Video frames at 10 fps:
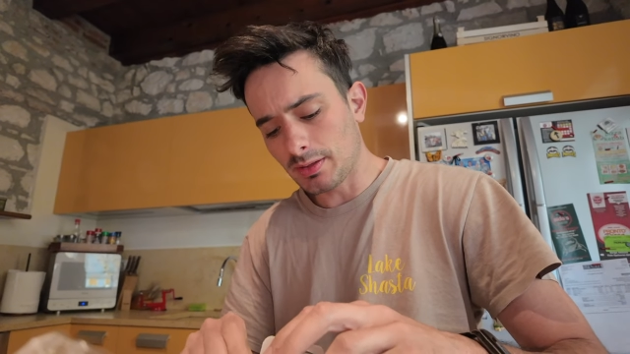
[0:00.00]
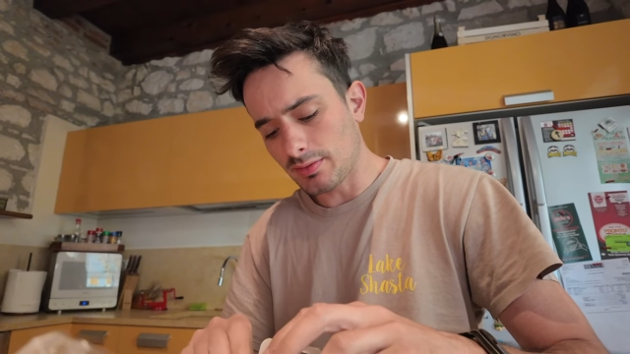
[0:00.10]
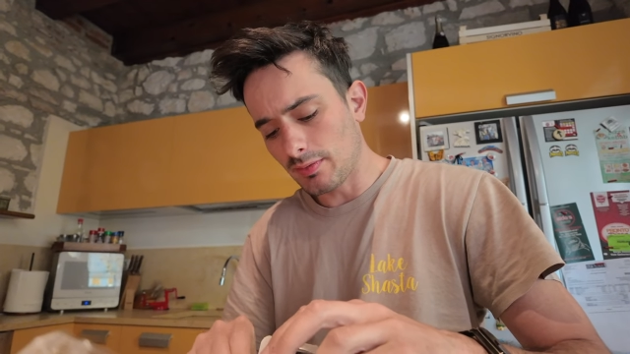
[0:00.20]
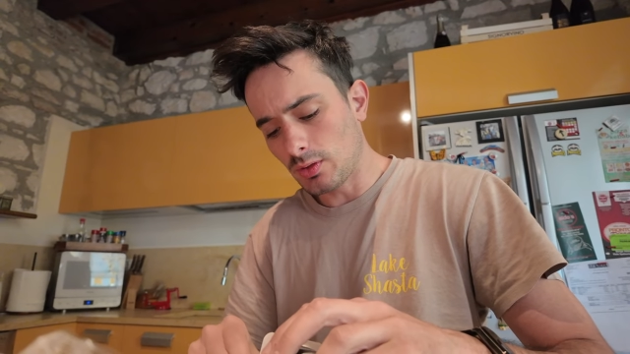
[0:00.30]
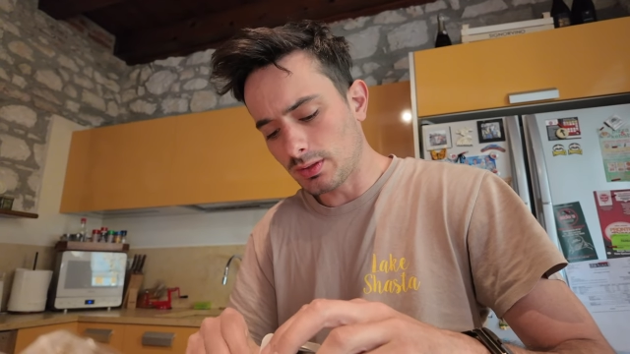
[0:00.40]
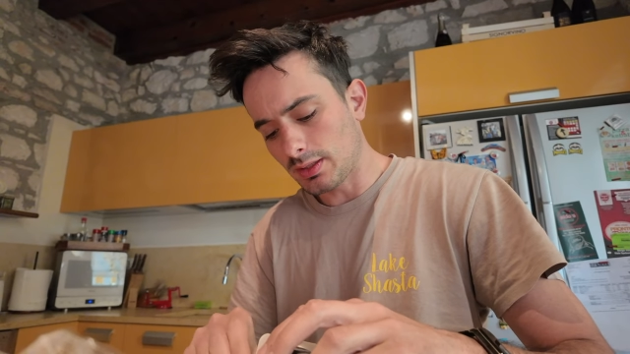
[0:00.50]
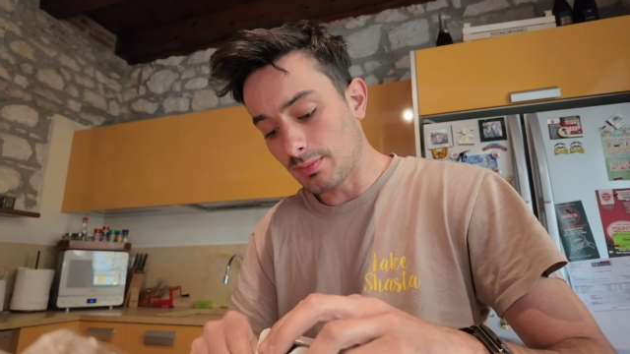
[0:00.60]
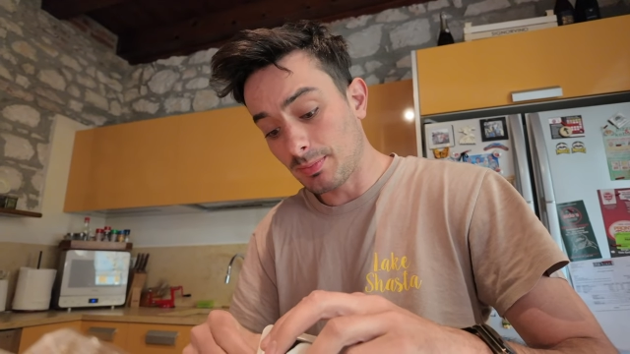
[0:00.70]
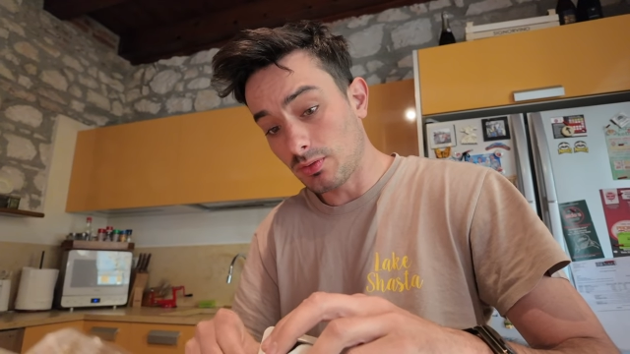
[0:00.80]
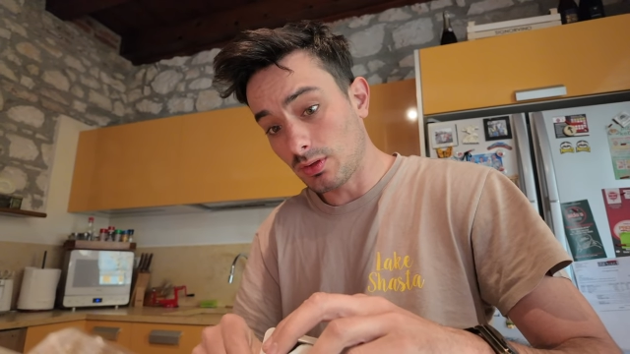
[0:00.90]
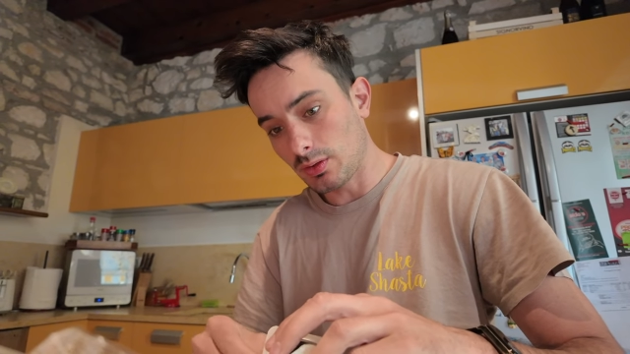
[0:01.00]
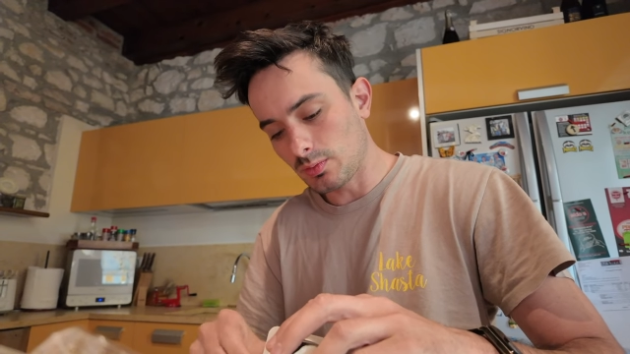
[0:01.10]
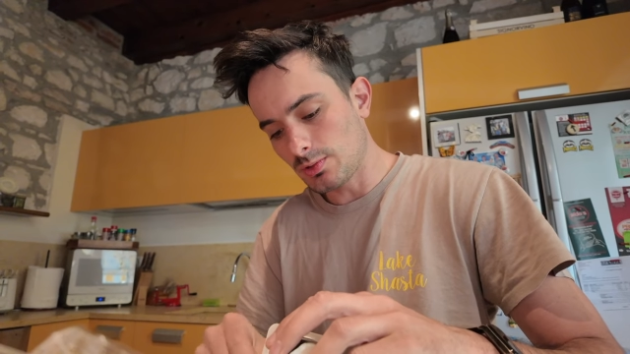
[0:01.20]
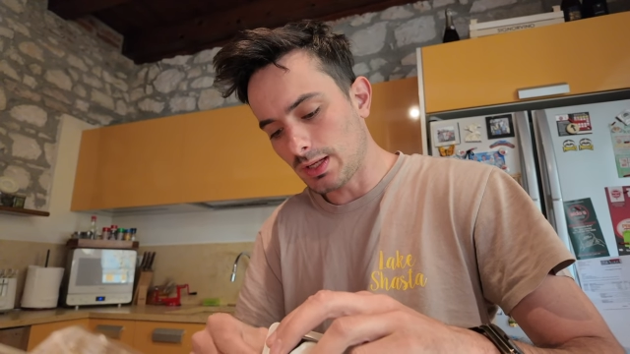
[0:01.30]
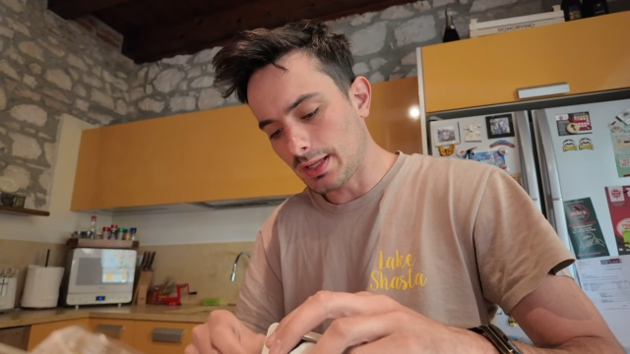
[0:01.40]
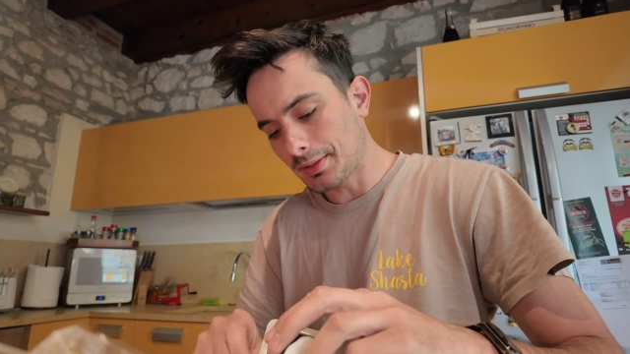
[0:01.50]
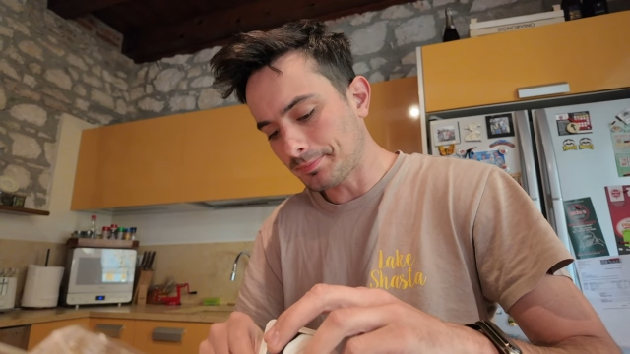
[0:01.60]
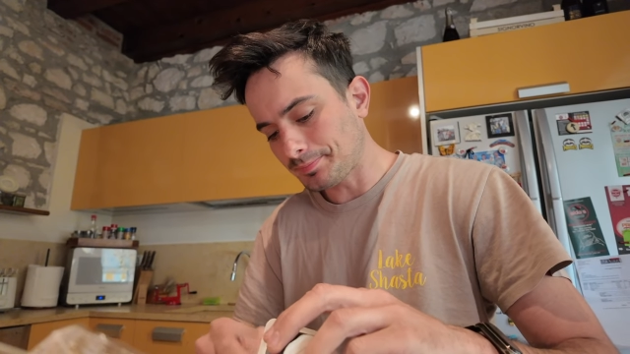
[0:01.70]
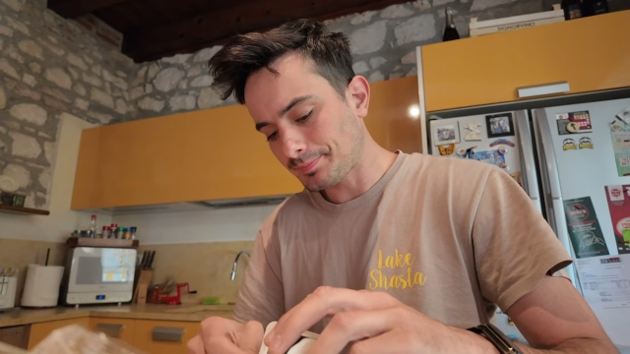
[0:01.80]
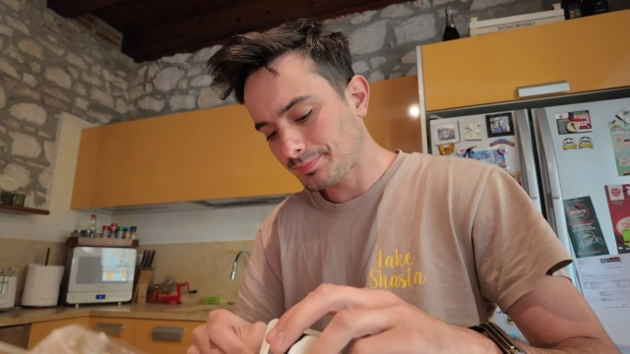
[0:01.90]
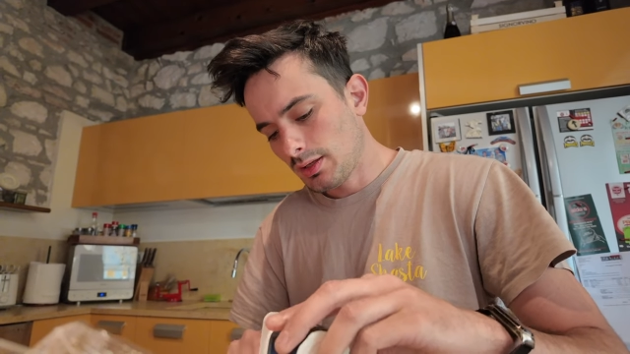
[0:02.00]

stavolta bisogna cucinare.